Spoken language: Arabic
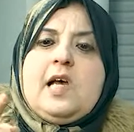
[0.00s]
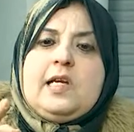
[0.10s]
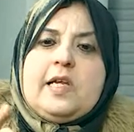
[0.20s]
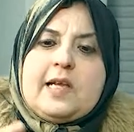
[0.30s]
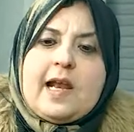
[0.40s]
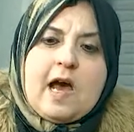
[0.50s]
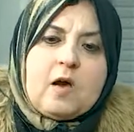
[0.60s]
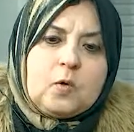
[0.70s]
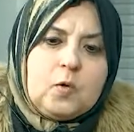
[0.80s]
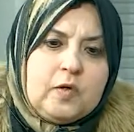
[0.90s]
لان انا
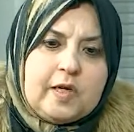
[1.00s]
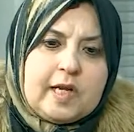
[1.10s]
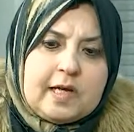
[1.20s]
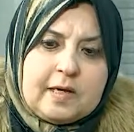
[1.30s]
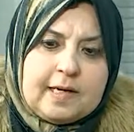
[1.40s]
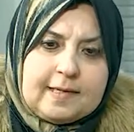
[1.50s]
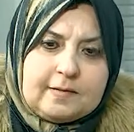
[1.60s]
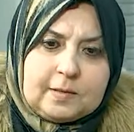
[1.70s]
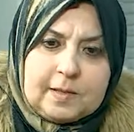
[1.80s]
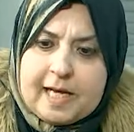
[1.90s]
اكون
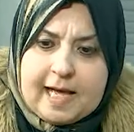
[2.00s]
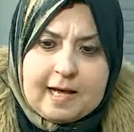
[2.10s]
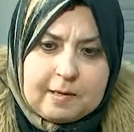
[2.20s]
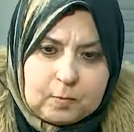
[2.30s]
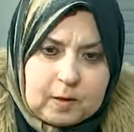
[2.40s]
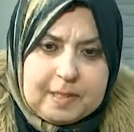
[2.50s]
آه، آه،